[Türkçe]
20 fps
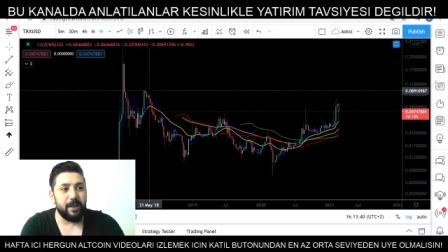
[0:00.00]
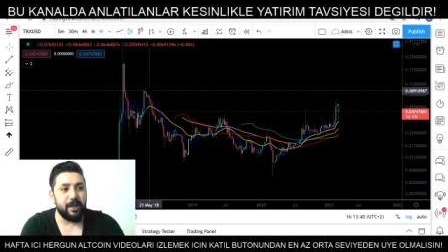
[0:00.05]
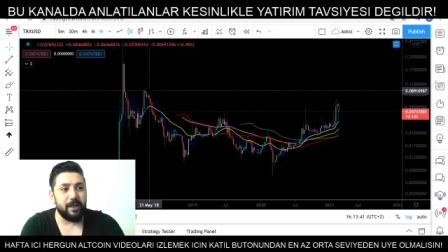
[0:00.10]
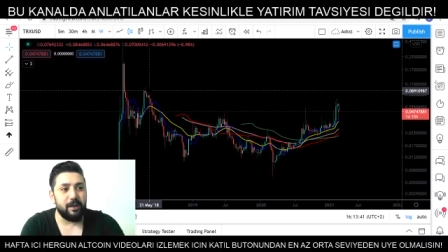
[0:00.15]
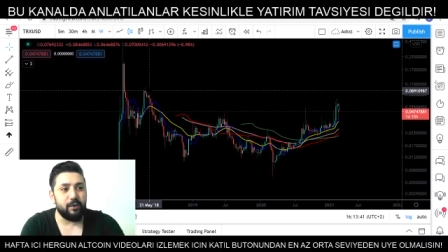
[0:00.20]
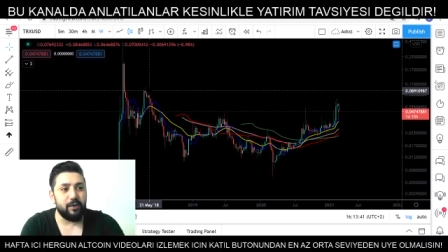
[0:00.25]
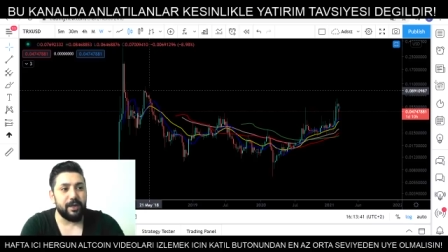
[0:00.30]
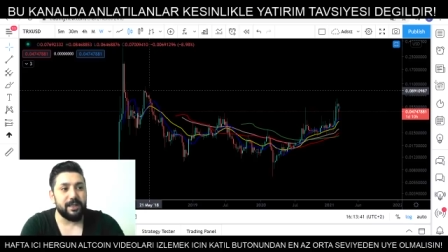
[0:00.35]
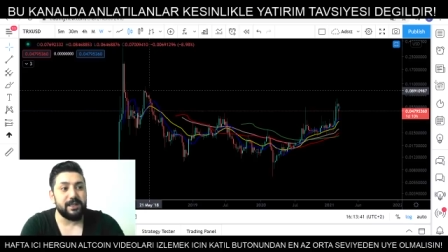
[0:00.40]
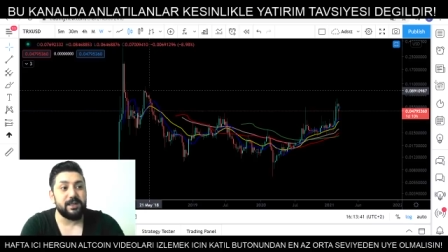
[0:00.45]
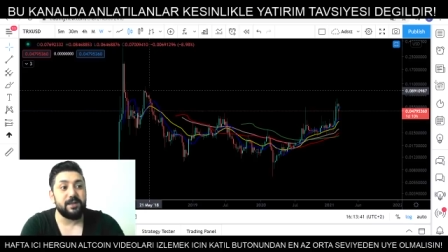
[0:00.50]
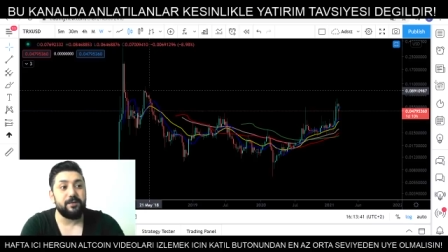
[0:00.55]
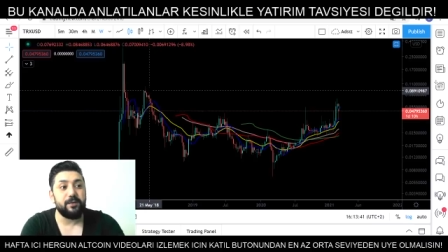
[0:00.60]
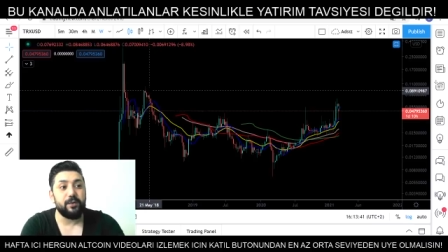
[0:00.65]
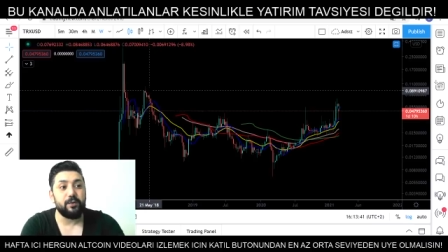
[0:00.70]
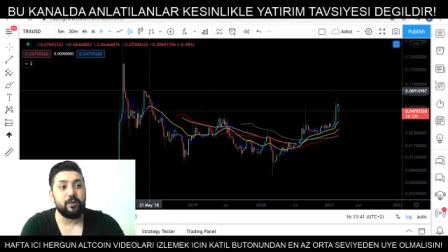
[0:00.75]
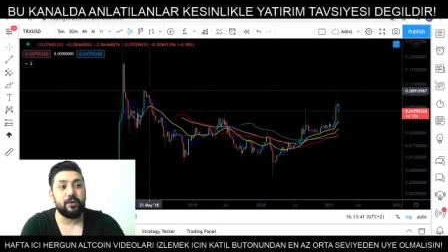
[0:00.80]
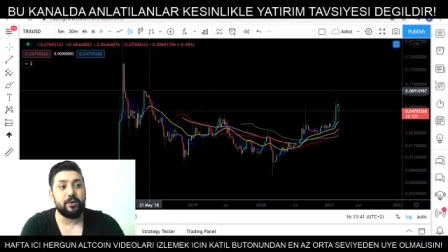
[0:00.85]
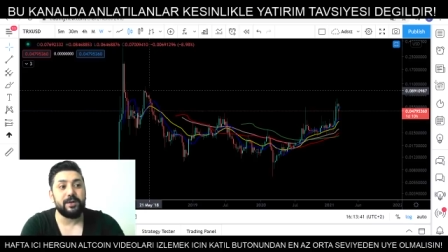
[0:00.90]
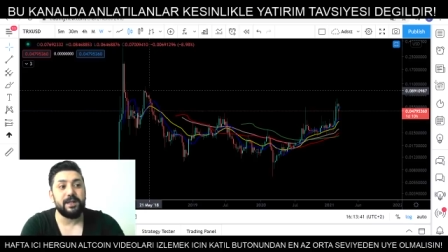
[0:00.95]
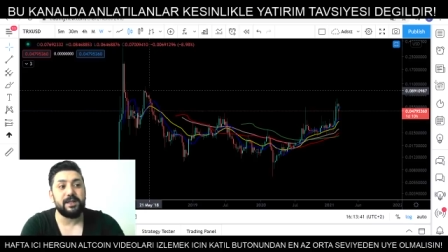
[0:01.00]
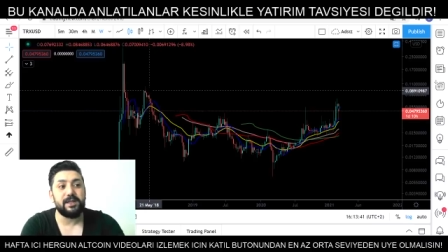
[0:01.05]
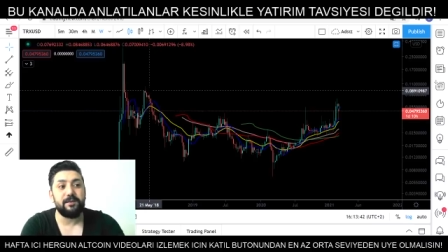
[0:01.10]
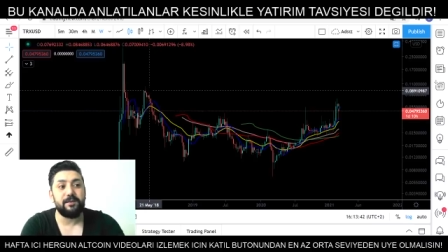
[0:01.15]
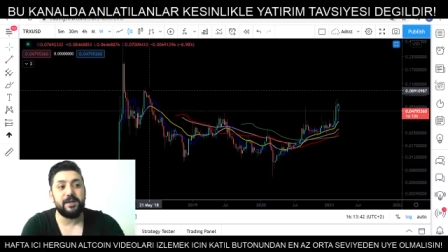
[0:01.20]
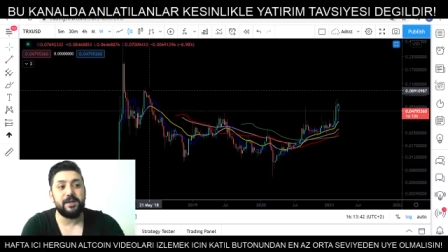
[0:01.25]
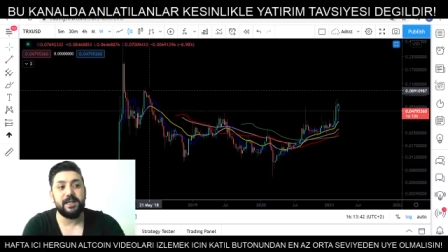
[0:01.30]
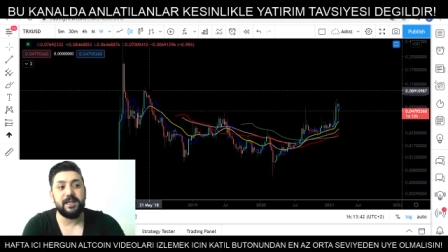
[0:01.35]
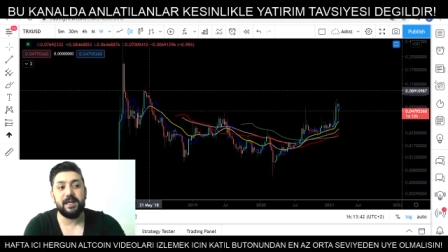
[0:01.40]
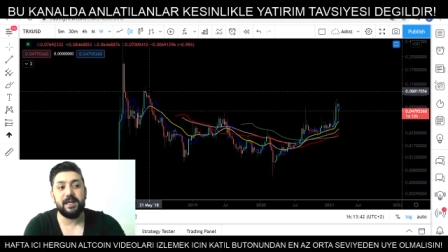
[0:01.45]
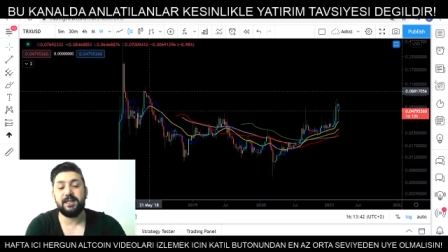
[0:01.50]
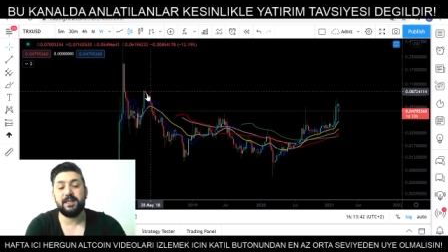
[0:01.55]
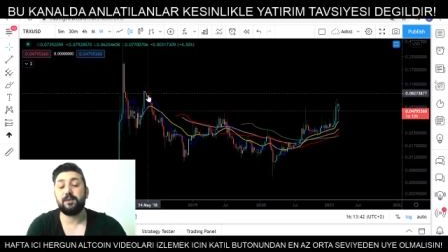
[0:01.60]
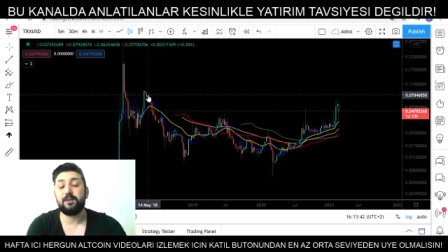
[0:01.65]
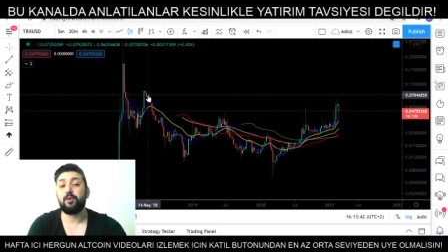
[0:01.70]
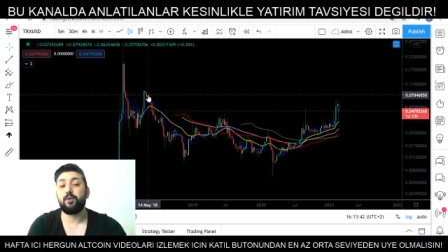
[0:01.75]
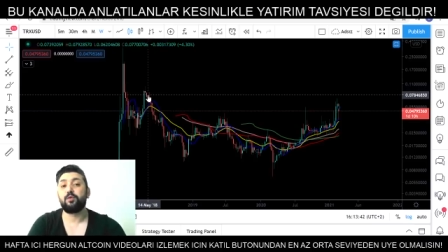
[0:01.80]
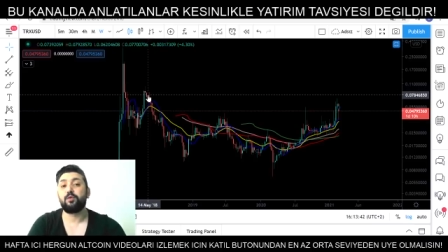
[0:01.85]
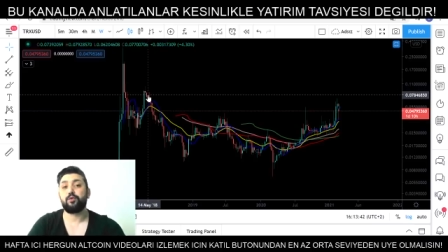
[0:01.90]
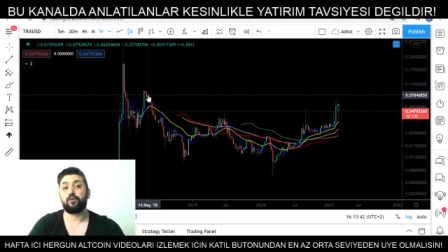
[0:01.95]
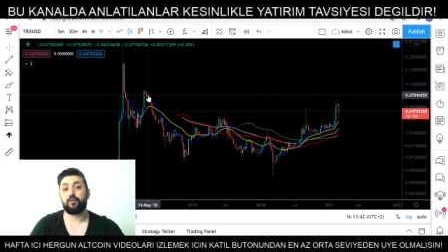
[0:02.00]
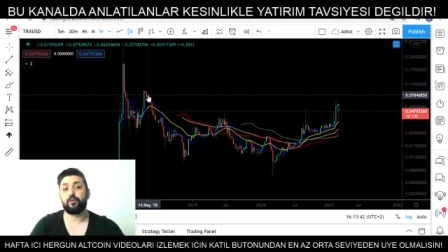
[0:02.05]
bana göre 0.089.